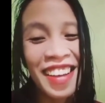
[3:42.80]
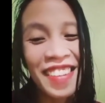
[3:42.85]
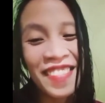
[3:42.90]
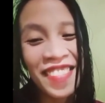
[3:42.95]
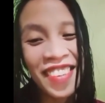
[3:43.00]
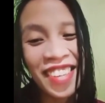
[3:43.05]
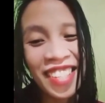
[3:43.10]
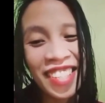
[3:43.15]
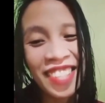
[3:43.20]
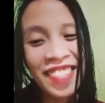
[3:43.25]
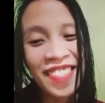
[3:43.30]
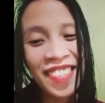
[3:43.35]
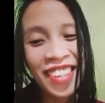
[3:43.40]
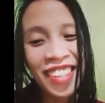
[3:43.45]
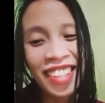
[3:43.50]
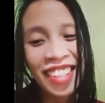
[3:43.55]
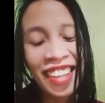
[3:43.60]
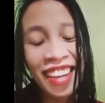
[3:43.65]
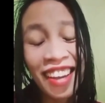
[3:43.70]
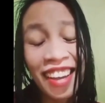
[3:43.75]
Happiest
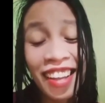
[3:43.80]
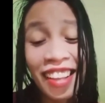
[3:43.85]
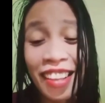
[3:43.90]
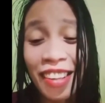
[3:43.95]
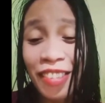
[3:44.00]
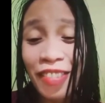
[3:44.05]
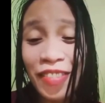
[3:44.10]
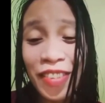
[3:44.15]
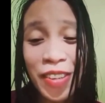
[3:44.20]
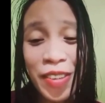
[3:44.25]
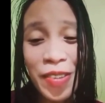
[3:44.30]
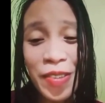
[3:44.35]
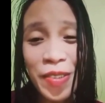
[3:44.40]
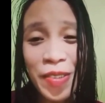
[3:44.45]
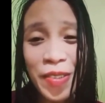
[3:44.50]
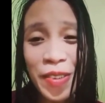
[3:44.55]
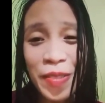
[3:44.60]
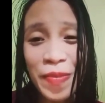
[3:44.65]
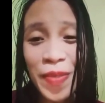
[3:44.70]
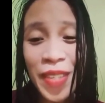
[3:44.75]
birthday. I love you.
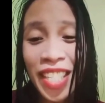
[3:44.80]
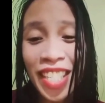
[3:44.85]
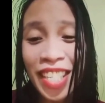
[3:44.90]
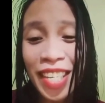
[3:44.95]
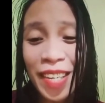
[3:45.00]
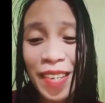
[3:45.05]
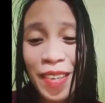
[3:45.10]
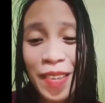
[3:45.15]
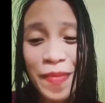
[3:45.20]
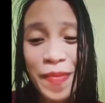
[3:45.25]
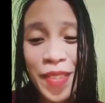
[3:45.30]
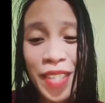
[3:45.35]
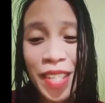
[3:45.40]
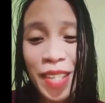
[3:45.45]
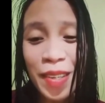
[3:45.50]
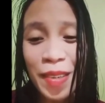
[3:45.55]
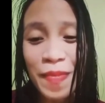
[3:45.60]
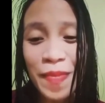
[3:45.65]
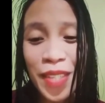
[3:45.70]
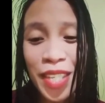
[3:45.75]
I miss you. I miss
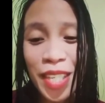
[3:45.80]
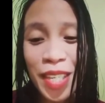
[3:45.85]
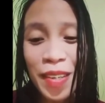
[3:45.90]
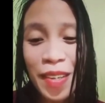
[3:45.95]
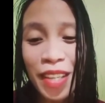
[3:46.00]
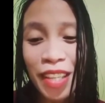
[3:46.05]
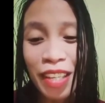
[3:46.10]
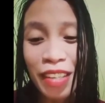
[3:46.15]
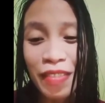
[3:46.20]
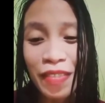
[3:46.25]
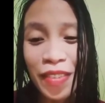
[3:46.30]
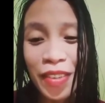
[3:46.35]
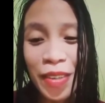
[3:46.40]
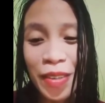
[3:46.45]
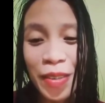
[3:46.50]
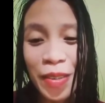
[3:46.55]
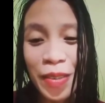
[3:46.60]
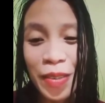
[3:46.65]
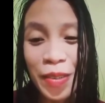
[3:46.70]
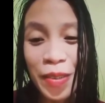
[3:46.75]
you. I miss you. love
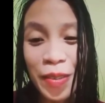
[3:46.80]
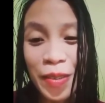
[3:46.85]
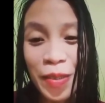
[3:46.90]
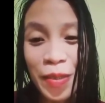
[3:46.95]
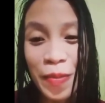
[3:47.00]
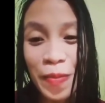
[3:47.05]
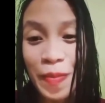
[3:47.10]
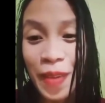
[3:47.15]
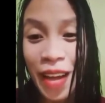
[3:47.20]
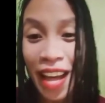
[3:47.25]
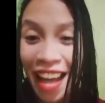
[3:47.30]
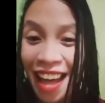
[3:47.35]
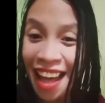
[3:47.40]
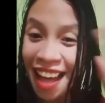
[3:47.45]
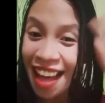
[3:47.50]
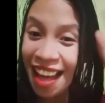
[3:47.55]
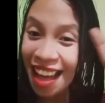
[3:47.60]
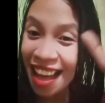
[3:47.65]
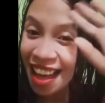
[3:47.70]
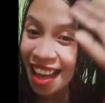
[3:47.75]
you.
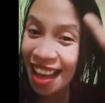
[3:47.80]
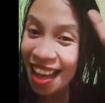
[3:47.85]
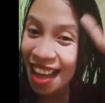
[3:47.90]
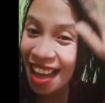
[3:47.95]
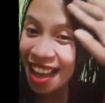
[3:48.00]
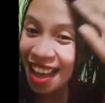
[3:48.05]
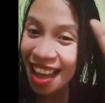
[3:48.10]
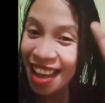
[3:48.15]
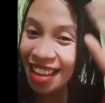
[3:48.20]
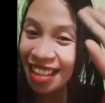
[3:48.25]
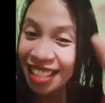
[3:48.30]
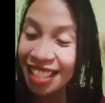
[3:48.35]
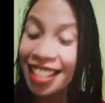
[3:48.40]
Bye.